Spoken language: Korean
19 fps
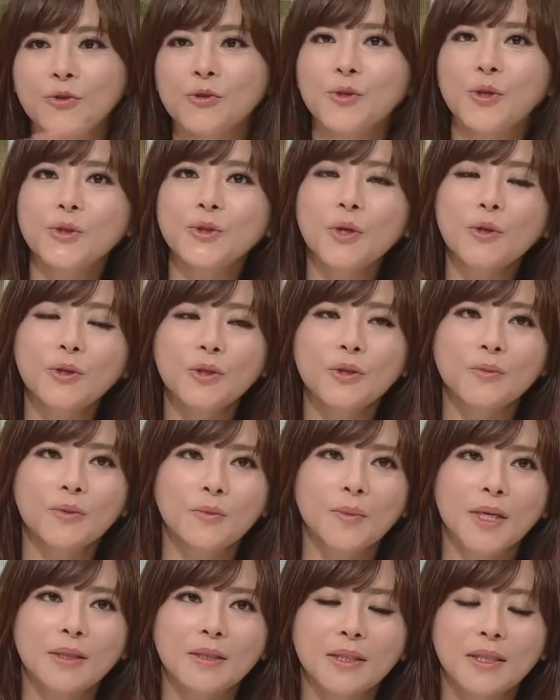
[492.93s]
구조적으로
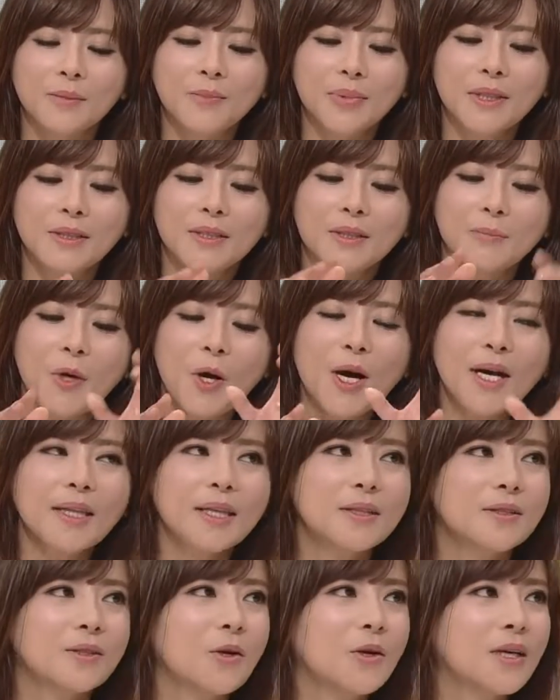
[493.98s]
보면은 임플란트 뼈
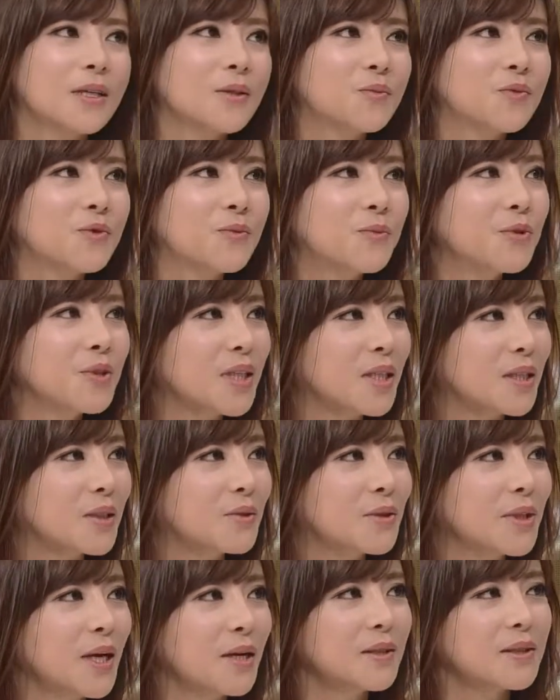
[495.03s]
안에 들어가는 부분이
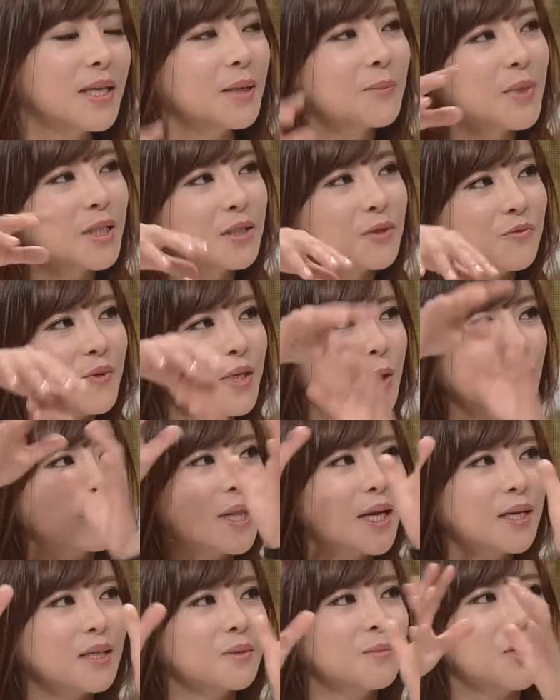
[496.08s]
있고요. 그다음에 그 위에
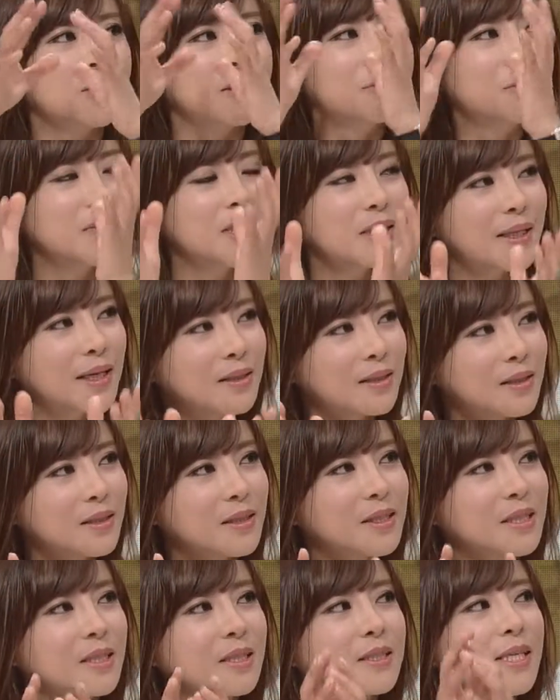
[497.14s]
올라가는 뭐
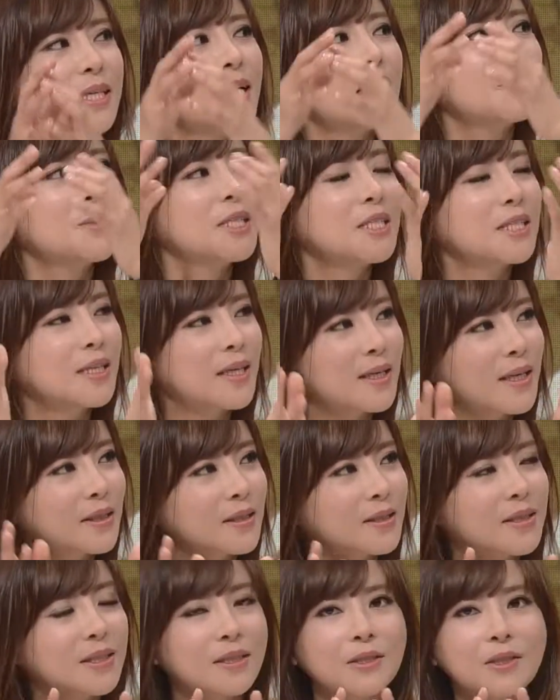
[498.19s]
금니라든지 세라믹
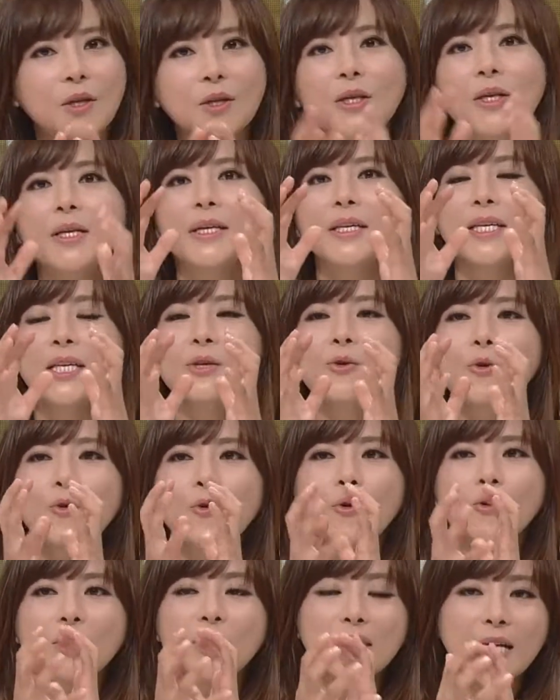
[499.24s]
치아라든지 그런
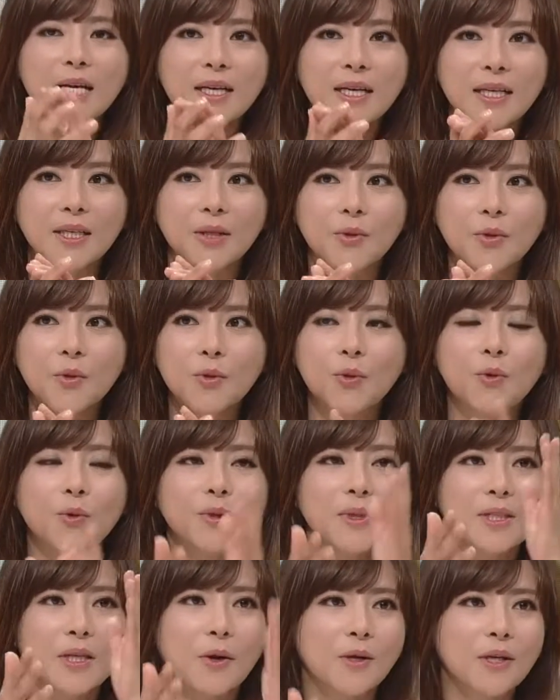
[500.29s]
인공 치아가 있고,
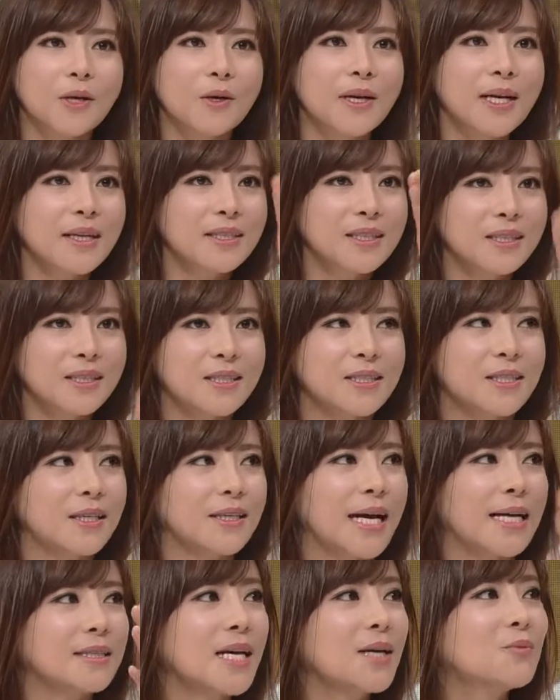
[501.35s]
그거를 연결하는 이제
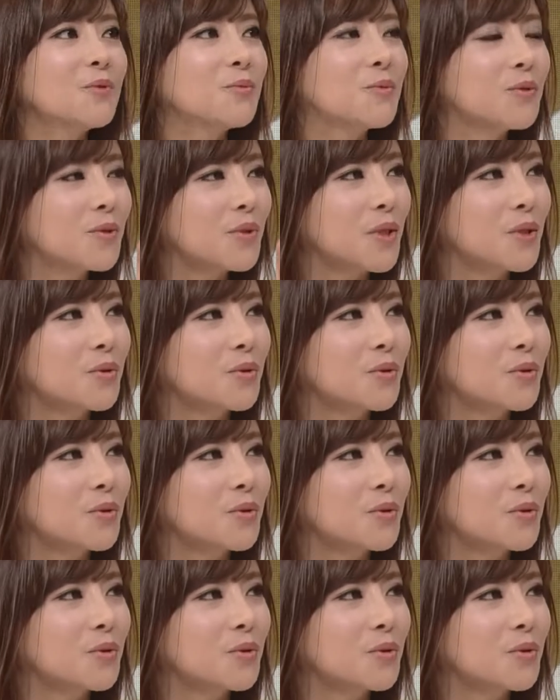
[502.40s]
나사 부분도